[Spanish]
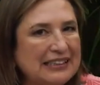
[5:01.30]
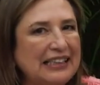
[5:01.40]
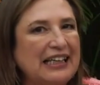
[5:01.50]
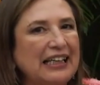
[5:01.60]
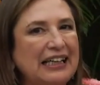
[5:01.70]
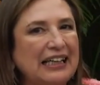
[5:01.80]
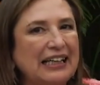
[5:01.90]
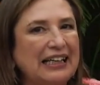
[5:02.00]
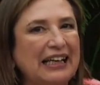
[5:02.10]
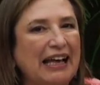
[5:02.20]
sí
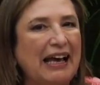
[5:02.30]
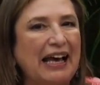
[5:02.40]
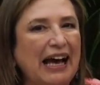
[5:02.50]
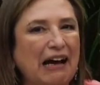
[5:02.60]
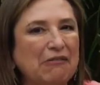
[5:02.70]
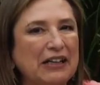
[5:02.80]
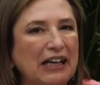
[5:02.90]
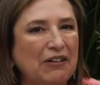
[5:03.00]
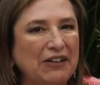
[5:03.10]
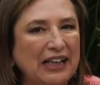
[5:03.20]
que,
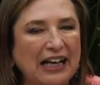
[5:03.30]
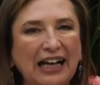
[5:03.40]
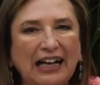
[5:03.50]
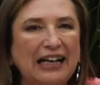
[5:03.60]
aunque lo diga,